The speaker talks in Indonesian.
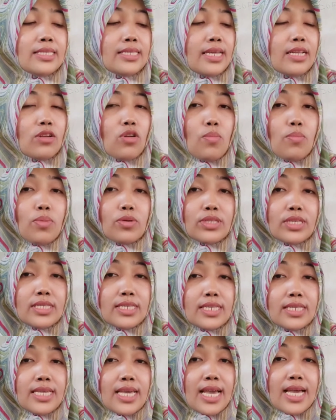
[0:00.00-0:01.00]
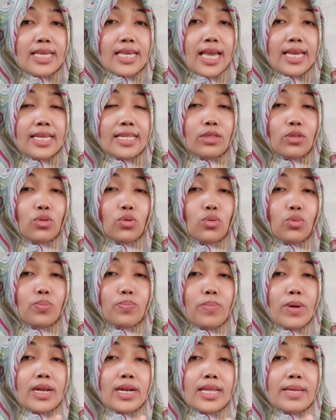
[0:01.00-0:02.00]
Jadi komposisinya yaitu
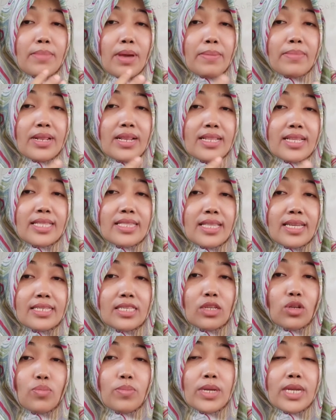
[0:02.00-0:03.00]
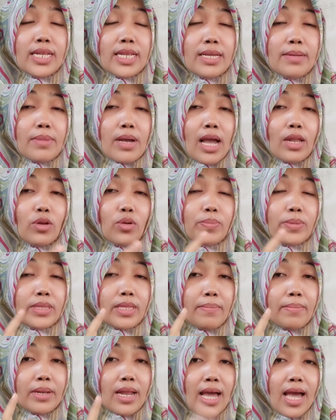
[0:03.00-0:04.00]
per 5 ml sirup ini mengandung
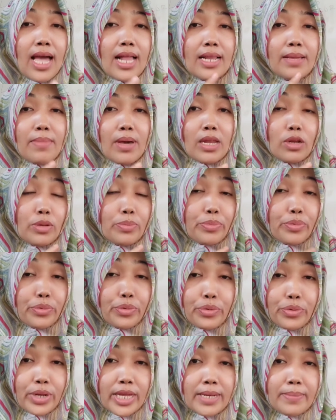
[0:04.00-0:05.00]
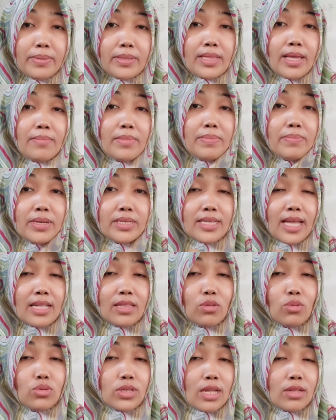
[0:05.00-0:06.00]
vitamin A 5000 unit, vitamin
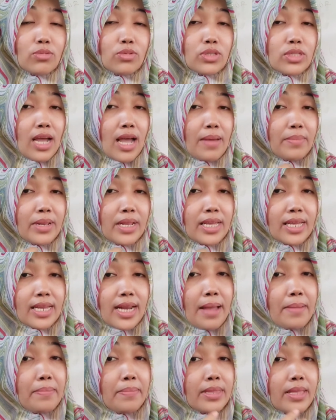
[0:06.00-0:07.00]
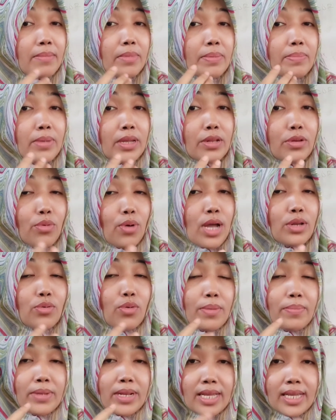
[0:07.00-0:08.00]
B1 1,5 mg, vitamin B2
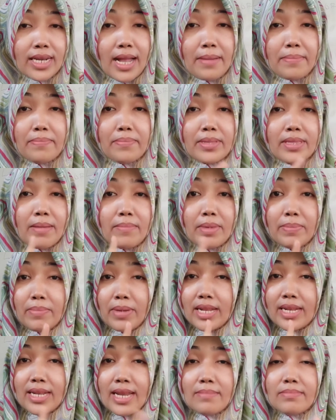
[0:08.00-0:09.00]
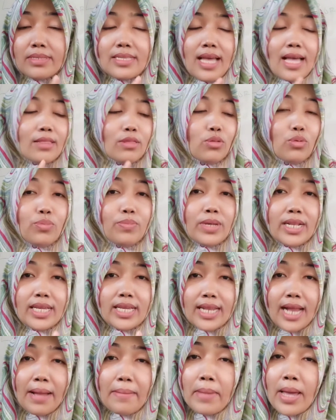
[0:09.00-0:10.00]
2 mg, vitamin B6 1
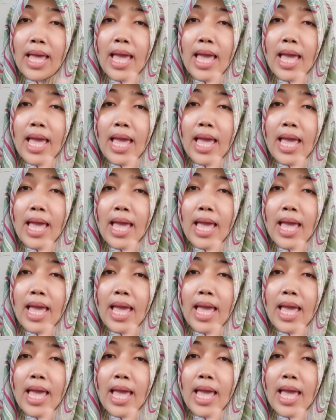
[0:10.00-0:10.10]
mg,